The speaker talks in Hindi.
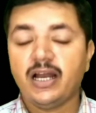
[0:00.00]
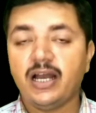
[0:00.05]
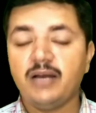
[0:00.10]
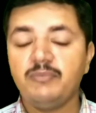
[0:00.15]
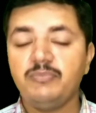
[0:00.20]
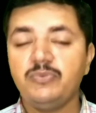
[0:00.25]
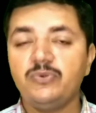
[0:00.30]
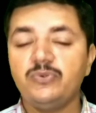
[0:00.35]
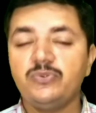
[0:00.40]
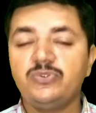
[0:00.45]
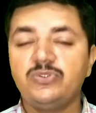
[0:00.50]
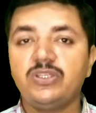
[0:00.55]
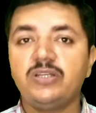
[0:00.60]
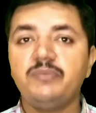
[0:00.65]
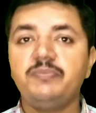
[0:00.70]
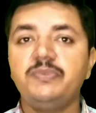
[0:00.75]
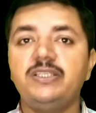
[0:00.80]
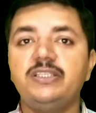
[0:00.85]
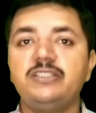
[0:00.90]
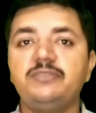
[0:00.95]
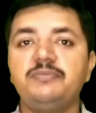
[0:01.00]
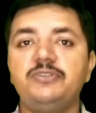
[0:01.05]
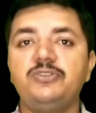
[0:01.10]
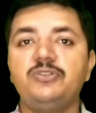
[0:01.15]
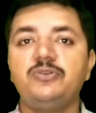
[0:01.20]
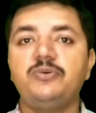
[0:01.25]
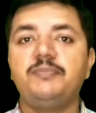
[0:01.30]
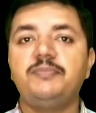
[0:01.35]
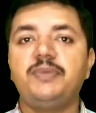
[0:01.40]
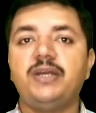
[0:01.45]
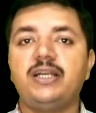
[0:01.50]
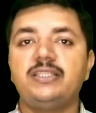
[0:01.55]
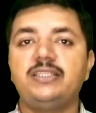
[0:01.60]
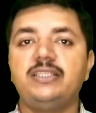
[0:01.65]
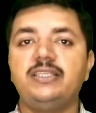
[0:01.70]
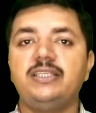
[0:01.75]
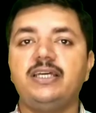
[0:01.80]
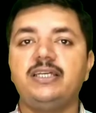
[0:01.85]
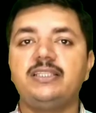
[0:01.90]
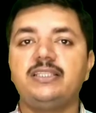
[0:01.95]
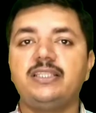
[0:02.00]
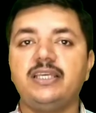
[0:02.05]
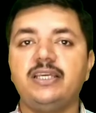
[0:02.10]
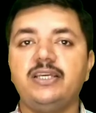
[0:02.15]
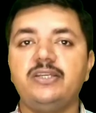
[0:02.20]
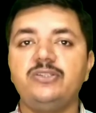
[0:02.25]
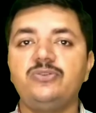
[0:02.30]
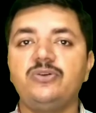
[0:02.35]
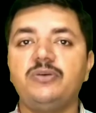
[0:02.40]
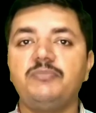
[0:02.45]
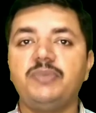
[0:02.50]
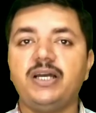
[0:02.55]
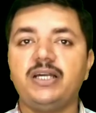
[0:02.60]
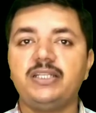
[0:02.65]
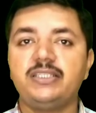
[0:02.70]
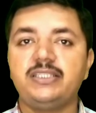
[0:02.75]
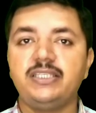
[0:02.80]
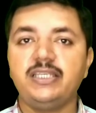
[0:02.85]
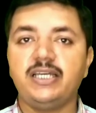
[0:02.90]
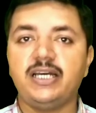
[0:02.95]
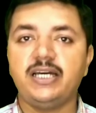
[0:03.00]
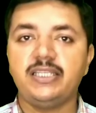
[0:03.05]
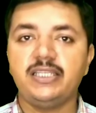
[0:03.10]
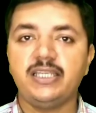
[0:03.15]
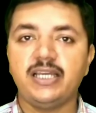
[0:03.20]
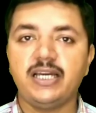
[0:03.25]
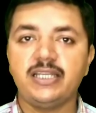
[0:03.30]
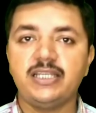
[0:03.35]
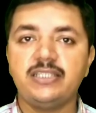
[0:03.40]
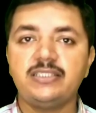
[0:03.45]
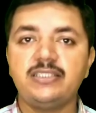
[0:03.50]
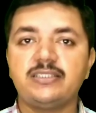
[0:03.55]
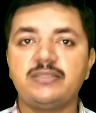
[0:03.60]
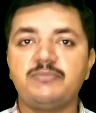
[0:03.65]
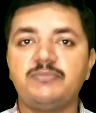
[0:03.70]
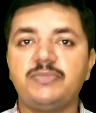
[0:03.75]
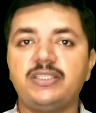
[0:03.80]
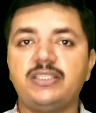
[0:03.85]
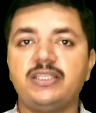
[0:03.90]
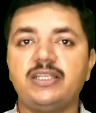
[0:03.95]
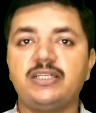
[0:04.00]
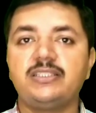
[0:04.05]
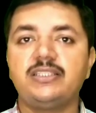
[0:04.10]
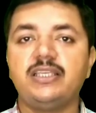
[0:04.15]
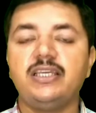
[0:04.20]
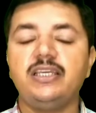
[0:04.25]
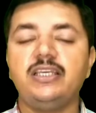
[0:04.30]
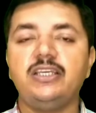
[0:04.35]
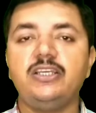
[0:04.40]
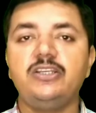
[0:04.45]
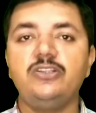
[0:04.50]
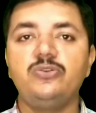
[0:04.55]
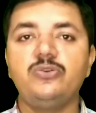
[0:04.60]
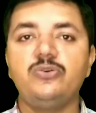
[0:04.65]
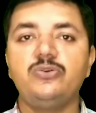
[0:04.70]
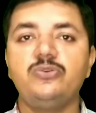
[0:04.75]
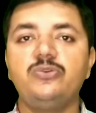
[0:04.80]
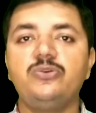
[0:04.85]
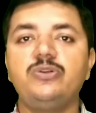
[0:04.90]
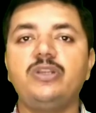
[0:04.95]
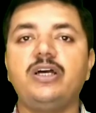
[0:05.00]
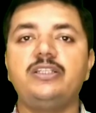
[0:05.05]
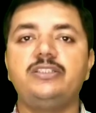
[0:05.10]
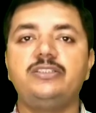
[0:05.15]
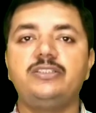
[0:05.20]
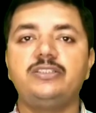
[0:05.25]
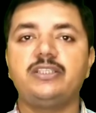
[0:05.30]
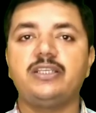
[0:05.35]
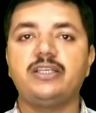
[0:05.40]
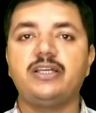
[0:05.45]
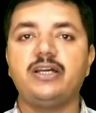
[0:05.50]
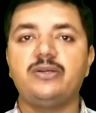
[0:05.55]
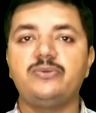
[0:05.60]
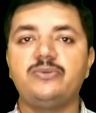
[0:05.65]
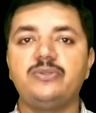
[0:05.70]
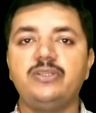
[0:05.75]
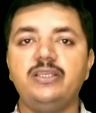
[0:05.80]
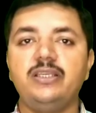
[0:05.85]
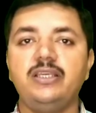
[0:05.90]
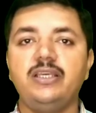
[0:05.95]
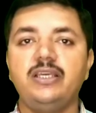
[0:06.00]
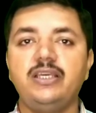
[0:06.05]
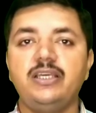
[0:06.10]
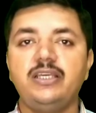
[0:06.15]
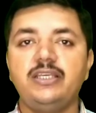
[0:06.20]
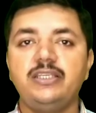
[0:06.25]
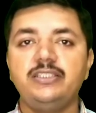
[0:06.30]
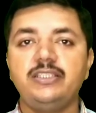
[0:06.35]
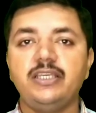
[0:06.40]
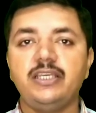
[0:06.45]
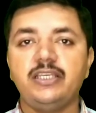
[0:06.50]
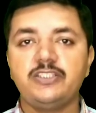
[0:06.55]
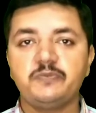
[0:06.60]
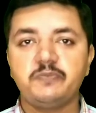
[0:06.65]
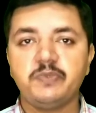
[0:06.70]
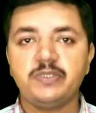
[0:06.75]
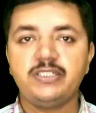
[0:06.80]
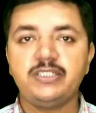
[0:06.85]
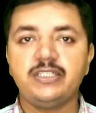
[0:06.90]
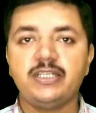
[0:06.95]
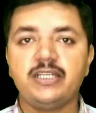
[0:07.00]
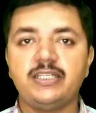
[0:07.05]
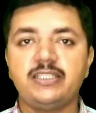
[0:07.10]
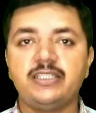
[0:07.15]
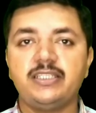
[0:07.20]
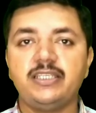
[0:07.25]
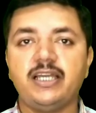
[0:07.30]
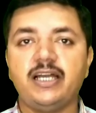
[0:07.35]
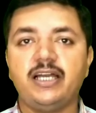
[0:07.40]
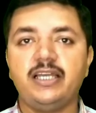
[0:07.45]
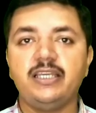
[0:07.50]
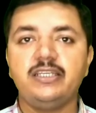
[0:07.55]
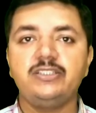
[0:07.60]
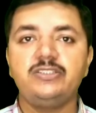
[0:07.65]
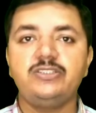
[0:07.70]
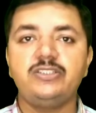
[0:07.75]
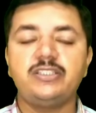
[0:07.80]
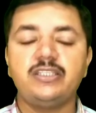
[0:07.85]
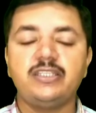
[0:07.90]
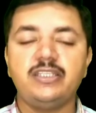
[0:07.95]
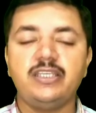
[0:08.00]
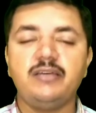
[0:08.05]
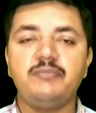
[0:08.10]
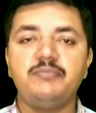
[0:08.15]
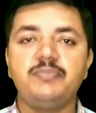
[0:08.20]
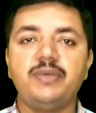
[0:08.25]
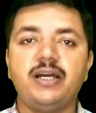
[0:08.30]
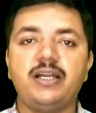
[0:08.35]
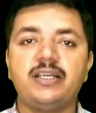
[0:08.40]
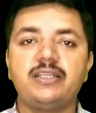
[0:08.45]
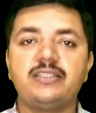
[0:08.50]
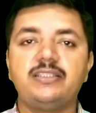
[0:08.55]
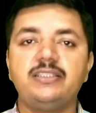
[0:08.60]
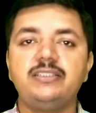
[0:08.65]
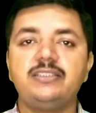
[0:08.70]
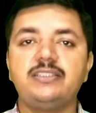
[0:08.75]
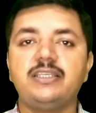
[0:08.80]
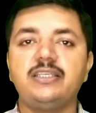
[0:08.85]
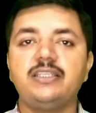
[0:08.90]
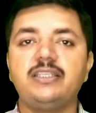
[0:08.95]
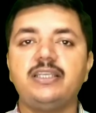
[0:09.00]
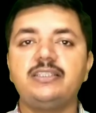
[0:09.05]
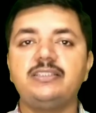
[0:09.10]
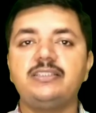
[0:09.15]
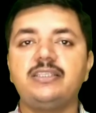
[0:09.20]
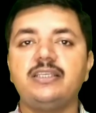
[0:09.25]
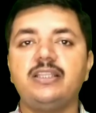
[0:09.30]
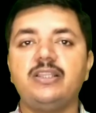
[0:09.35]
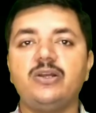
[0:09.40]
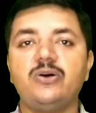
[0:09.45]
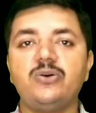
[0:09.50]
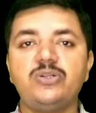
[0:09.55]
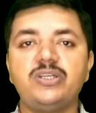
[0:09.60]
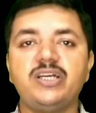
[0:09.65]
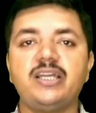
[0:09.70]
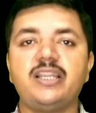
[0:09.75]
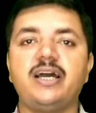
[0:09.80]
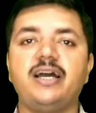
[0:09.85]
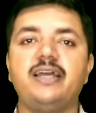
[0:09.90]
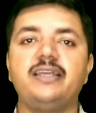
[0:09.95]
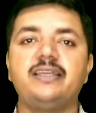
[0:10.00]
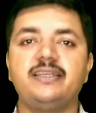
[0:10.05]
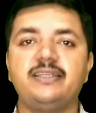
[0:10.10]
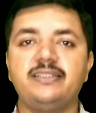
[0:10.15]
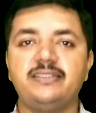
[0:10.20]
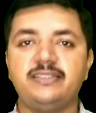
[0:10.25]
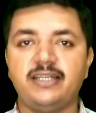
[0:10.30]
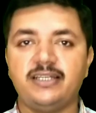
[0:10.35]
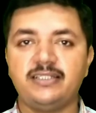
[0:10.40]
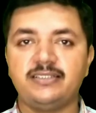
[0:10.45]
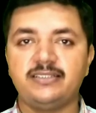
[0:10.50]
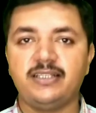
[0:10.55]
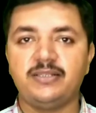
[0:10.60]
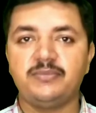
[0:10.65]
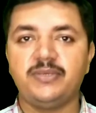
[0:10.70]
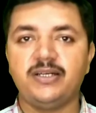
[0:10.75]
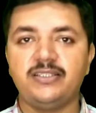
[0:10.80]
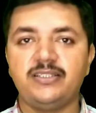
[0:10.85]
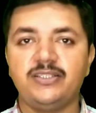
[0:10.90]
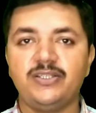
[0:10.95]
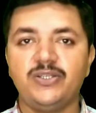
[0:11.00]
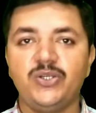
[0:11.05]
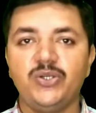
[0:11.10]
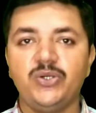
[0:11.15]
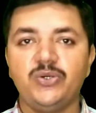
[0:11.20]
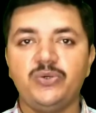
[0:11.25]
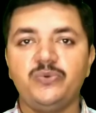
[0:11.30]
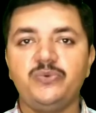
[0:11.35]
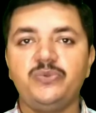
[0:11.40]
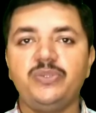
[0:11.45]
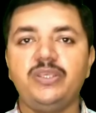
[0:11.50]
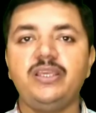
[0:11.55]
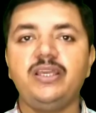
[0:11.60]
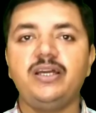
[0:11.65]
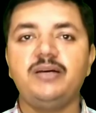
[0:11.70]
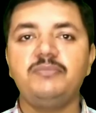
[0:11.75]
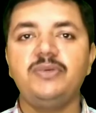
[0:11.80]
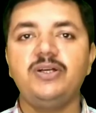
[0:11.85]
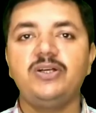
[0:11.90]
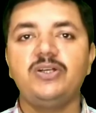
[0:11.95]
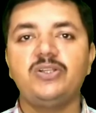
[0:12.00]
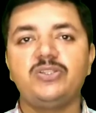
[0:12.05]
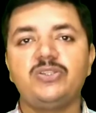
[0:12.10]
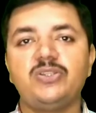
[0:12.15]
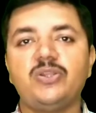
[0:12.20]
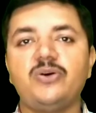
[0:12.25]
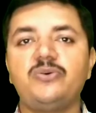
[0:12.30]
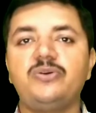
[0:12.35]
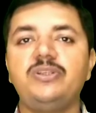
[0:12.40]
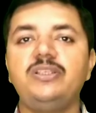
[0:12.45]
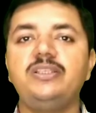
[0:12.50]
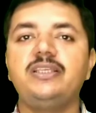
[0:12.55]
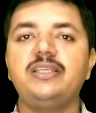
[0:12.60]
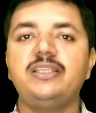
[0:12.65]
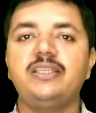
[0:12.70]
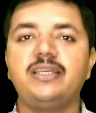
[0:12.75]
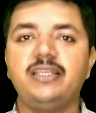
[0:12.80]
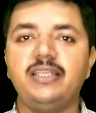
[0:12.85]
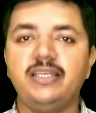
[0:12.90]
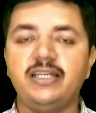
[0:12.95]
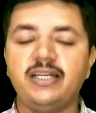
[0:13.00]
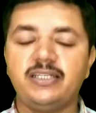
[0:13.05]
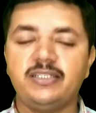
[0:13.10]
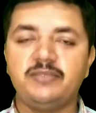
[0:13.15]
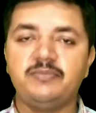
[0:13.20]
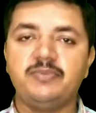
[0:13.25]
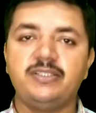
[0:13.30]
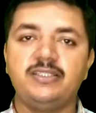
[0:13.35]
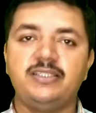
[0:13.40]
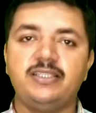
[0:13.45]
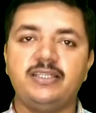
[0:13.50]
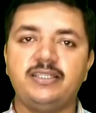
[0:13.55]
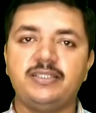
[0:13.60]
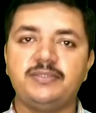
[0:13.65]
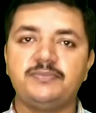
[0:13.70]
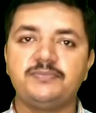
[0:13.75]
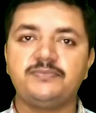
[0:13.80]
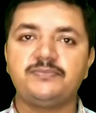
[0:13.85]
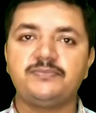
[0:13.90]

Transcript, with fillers: अब उत्तर प्रदेश में जो अभ्यर्थी रहते हैं जो अभ्यर्थी हरियाणा से संबंध रखते हैं इन दोनों राज्य सरकारों ने ये स्पष्ट कर दिया है कि जितने अभ्यर्थी सेना से लौट कर आएंगे चार साल बाद उन्हें हम नौकरी देने के लिए कटिबद्ध हैं